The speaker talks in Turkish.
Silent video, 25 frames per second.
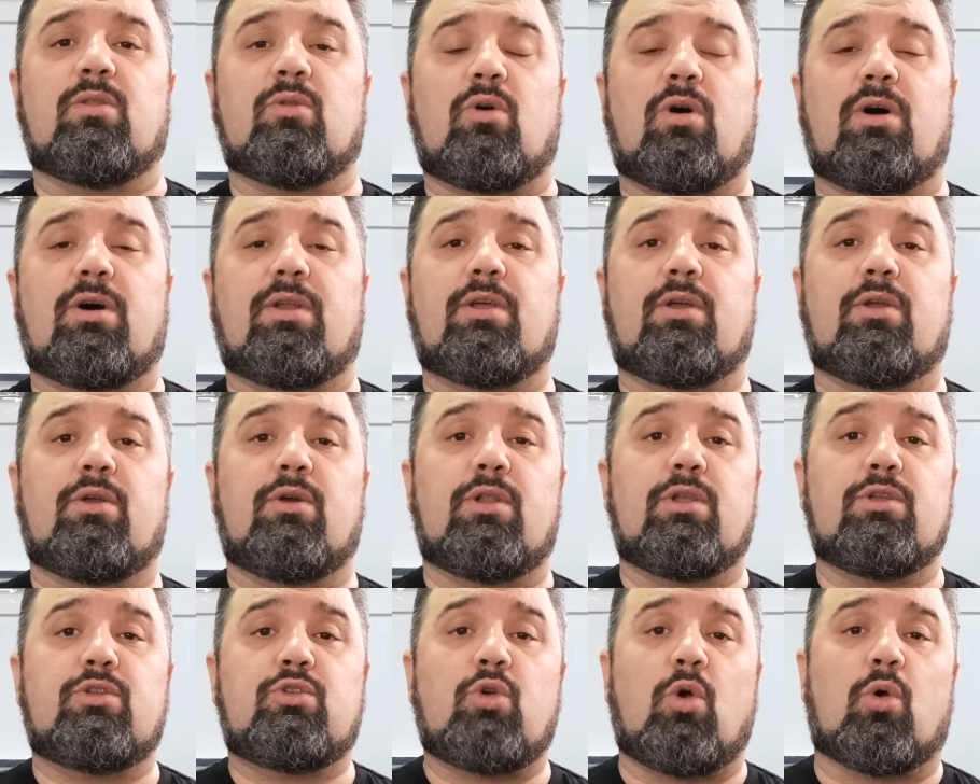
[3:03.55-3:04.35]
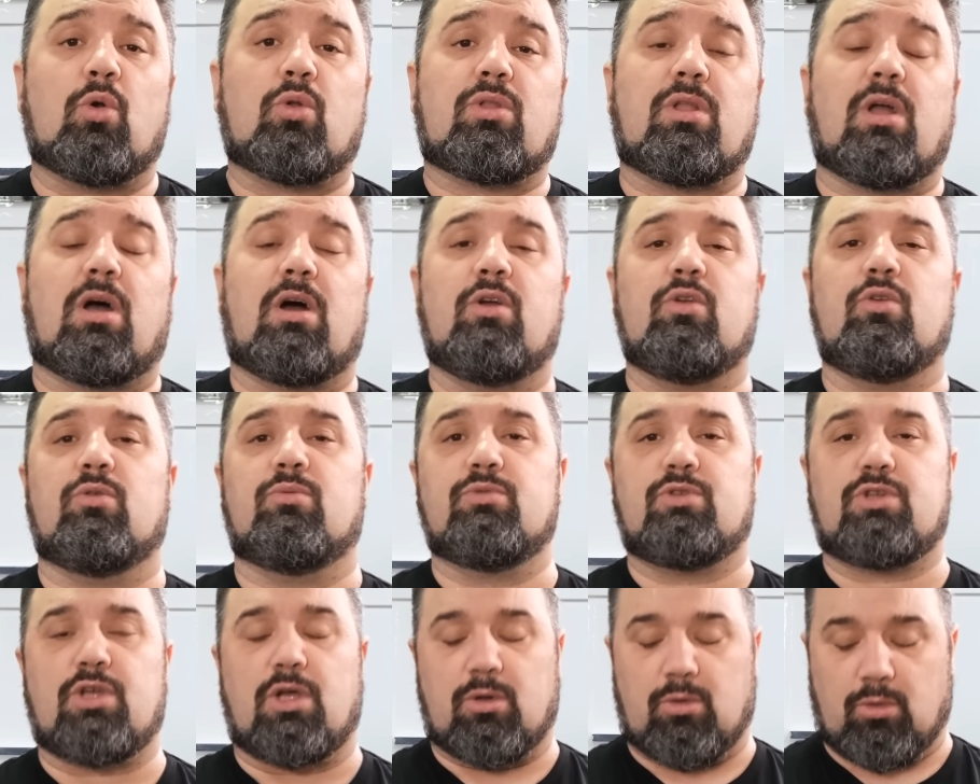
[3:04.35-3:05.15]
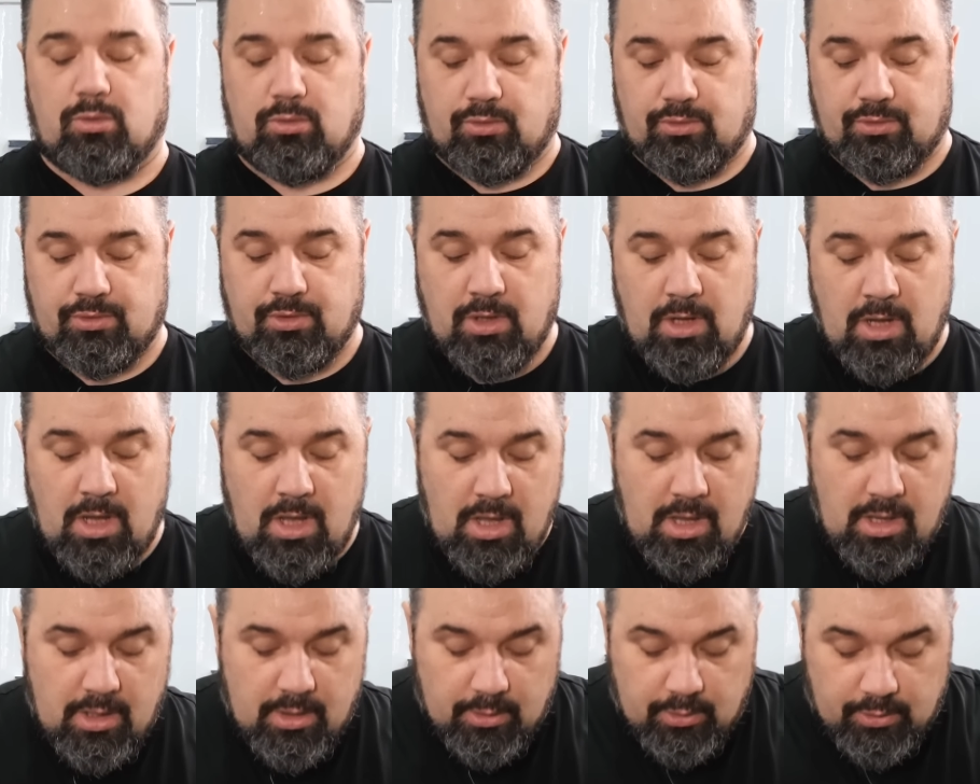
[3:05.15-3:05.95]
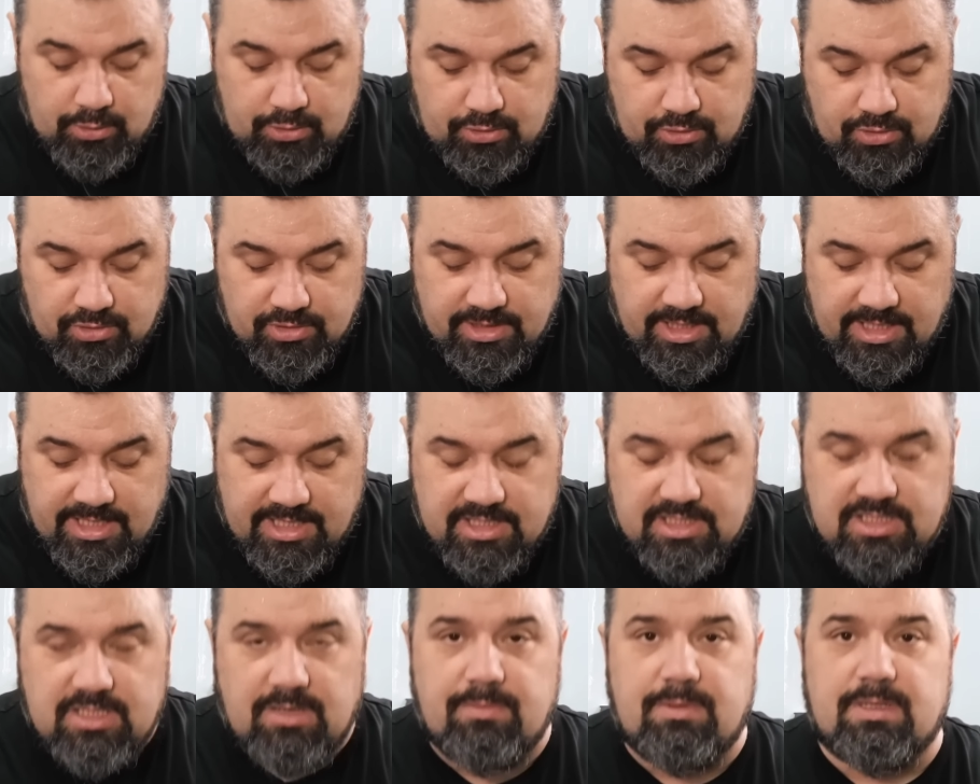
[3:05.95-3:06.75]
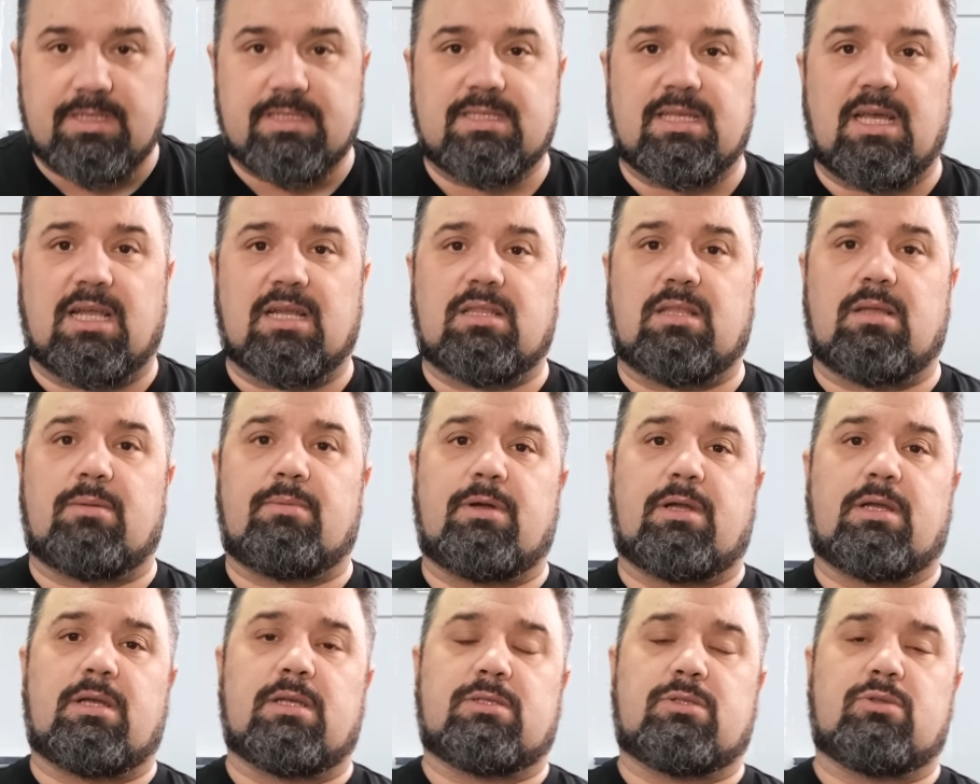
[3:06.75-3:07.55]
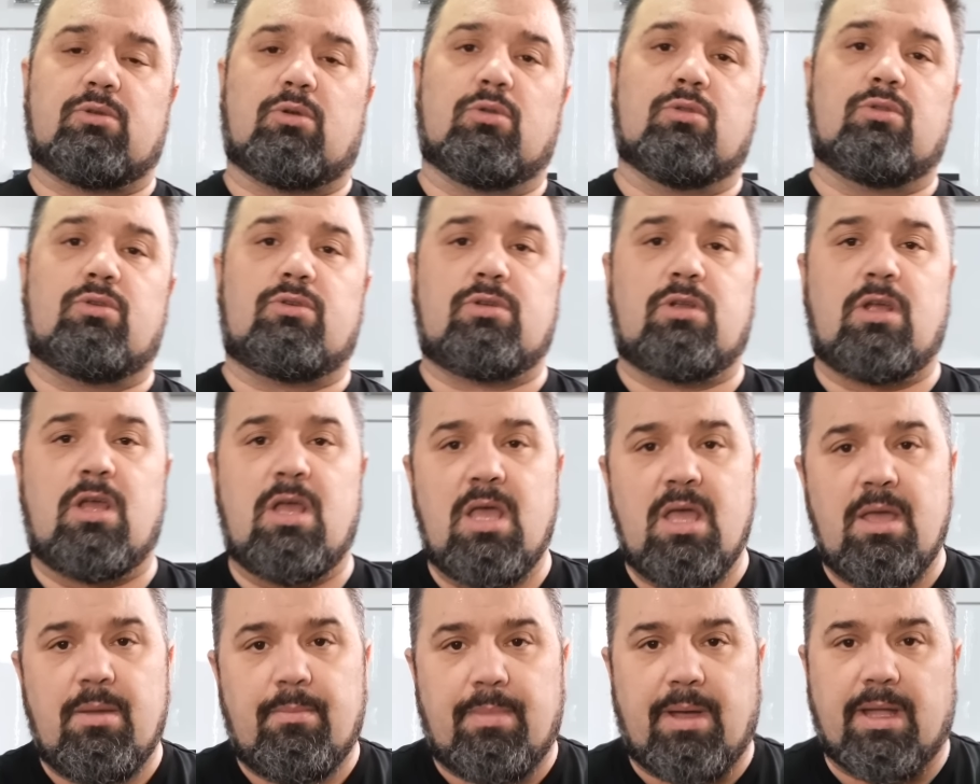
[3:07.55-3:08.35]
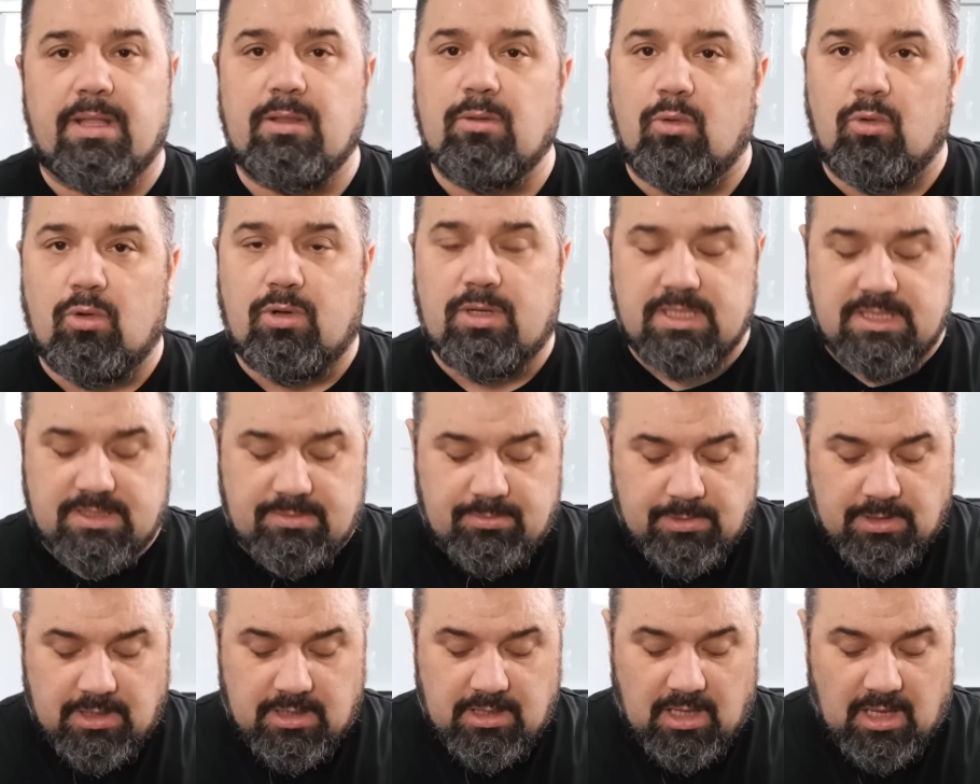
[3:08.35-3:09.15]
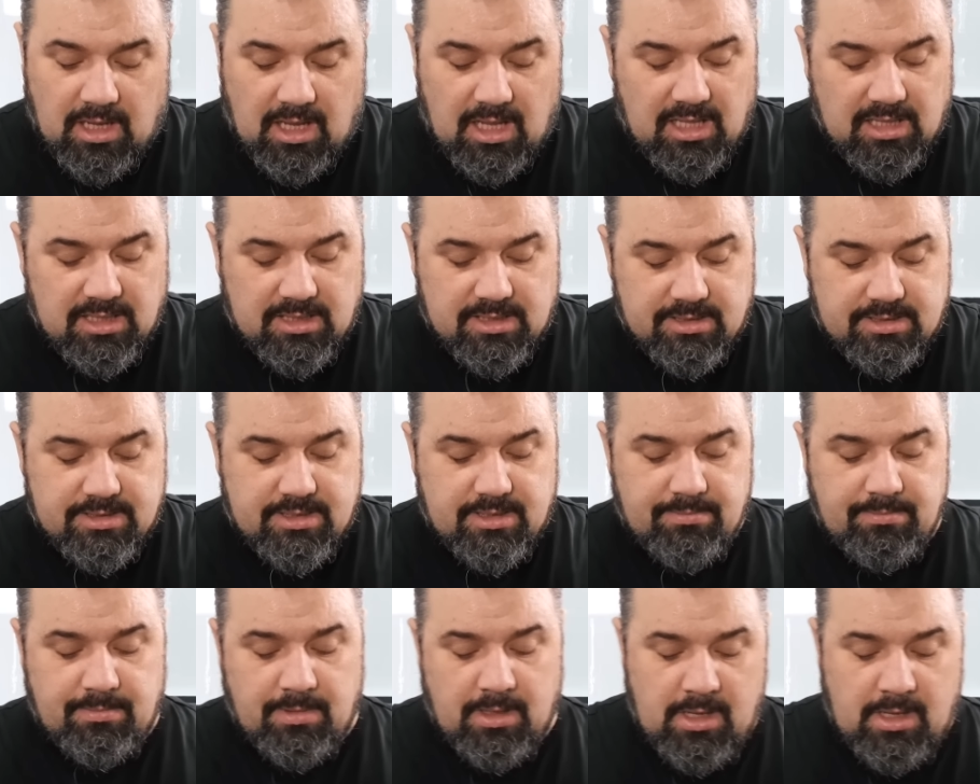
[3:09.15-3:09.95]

Noir'a göre çok daha yumuşak olur. Üstünde ince bir zar tabakası olur. Ben o kısmını da aldırdım.